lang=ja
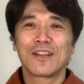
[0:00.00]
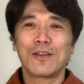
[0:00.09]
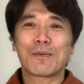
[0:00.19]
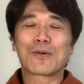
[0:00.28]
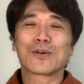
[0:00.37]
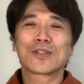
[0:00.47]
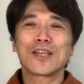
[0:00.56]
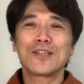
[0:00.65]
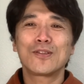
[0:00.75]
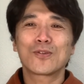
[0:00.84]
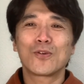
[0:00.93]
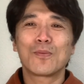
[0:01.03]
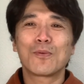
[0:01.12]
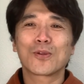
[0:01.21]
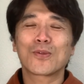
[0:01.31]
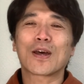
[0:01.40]
例えばこう戦争
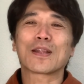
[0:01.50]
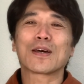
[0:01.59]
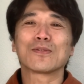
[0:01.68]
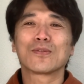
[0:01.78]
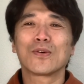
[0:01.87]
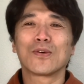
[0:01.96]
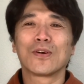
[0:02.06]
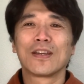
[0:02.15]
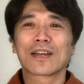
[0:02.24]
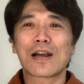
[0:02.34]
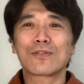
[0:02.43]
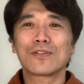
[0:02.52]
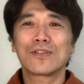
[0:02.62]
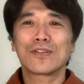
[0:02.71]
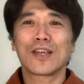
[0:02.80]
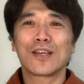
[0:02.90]
ものとかなると確
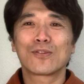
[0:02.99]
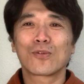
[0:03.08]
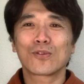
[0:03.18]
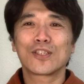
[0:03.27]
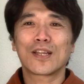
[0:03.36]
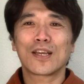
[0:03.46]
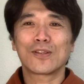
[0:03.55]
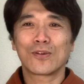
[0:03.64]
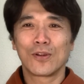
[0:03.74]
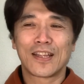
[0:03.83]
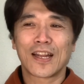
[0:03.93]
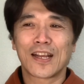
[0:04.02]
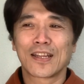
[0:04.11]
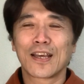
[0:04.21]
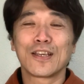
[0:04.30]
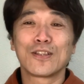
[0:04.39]
実に、えその時代の誰
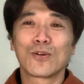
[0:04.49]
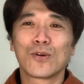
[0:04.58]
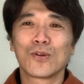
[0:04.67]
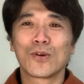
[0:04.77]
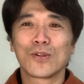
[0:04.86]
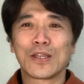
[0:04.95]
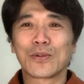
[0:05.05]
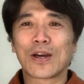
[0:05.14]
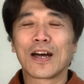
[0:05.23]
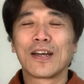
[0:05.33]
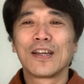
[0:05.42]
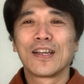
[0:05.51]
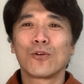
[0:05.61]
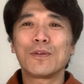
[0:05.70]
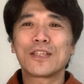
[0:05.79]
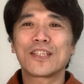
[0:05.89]
が大統領でとか
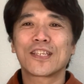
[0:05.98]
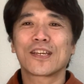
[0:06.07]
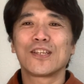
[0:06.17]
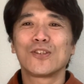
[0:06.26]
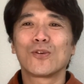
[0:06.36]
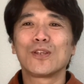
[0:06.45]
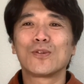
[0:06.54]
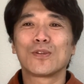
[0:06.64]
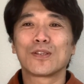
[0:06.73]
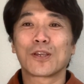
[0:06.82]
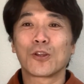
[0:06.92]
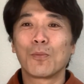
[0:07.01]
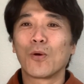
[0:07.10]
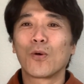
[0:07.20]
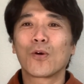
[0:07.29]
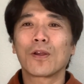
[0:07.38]
予備知識が非常にいるんですけど
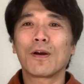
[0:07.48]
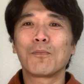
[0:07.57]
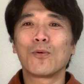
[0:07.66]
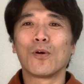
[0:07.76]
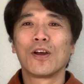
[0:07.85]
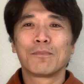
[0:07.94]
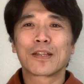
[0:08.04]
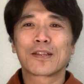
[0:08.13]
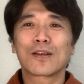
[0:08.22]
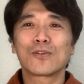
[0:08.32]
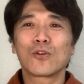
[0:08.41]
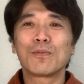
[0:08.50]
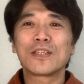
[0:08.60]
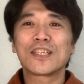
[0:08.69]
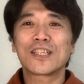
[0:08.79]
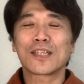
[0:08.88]
もこれはもう全く予備
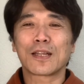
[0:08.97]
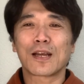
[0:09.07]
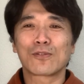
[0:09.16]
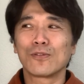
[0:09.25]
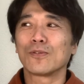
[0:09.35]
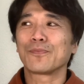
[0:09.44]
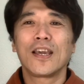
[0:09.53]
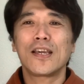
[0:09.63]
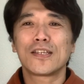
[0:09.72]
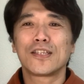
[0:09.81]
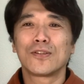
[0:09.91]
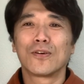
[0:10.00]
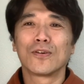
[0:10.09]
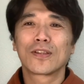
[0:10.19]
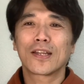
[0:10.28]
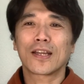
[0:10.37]
知識なく兵士
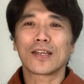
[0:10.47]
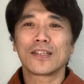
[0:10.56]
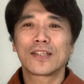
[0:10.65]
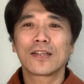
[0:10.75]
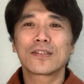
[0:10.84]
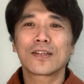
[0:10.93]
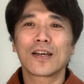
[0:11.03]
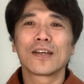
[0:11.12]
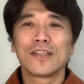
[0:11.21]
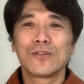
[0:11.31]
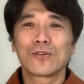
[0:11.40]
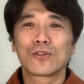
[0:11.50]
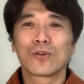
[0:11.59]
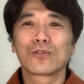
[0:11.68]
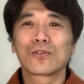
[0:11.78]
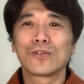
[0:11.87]
のただひたすら命
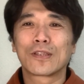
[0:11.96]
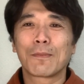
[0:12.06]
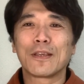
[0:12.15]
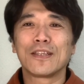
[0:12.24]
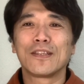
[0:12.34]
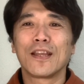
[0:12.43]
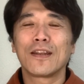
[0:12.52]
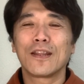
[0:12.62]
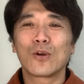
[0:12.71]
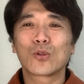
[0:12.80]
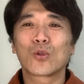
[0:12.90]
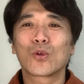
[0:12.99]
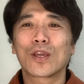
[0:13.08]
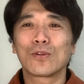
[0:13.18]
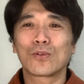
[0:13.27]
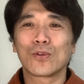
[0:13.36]
を救うために伝令を
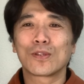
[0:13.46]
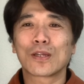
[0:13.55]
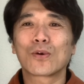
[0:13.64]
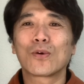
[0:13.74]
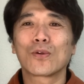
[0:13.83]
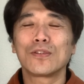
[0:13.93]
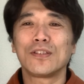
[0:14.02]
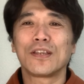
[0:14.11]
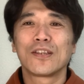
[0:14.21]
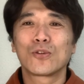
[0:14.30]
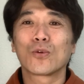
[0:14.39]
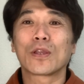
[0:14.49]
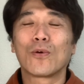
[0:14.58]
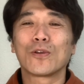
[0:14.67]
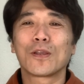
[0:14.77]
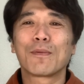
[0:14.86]
届けるといったところに焦点
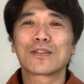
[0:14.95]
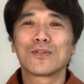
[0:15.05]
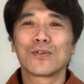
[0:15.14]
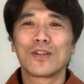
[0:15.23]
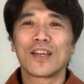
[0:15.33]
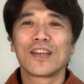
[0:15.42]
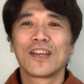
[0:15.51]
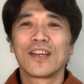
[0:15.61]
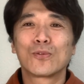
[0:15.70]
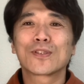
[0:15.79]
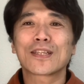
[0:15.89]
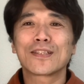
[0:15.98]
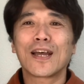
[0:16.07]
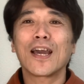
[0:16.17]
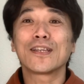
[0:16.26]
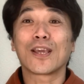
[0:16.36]
を置いてますので複雑
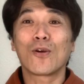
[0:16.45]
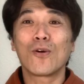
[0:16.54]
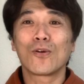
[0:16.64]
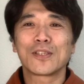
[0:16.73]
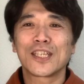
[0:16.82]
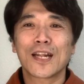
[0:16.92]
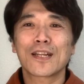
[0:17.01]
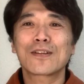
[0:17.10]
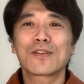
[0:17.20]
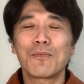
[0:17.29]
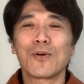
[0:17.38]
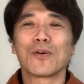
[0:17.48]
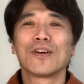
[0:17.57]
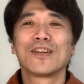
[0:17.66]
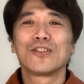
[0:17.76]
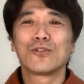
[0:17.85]
な背景を知らなくても
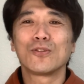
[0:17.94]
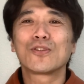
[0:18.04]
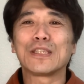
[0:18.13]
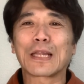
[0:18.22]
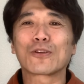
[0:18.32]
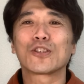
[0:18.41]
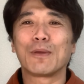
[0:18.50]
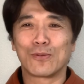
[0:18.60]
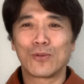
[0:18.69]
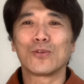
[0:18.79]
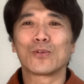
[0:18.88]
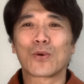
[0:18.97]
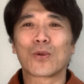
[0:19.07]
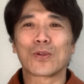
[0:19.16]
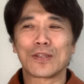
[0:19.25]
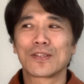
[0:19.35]
純粋に楽しめるというと
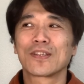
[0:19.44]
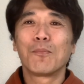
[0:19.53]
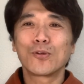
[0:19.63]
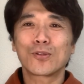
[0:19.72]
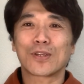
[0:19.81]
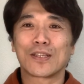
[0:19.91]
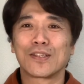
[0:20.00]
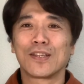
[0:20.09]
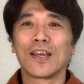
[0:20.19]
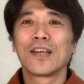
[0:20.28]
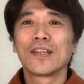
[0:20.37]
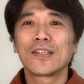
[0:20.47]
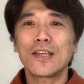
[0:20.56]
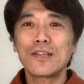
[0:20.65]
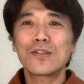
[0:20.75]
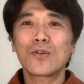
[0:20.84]
ころですもう一つはですね
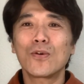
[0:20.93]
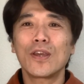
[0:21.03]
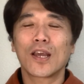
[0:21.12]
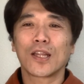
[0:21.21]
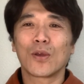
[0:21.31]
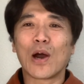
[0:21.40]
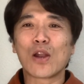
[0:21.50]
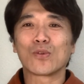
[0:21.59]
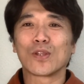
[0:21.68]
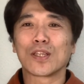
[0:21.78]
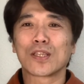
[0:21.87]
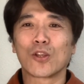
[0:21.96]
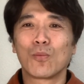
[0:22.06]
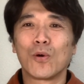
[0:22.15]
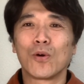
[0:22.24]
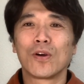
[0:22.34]
戦争映画ではあるんですけど
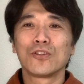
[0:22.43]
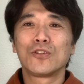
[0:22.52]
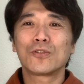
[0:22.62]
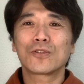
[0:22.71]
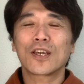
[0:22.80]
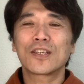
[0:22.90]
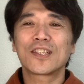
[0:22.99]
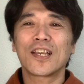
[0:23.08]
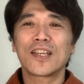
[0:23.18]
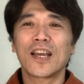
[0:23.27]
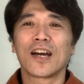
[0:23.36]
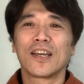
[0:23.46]
も銃撃戦や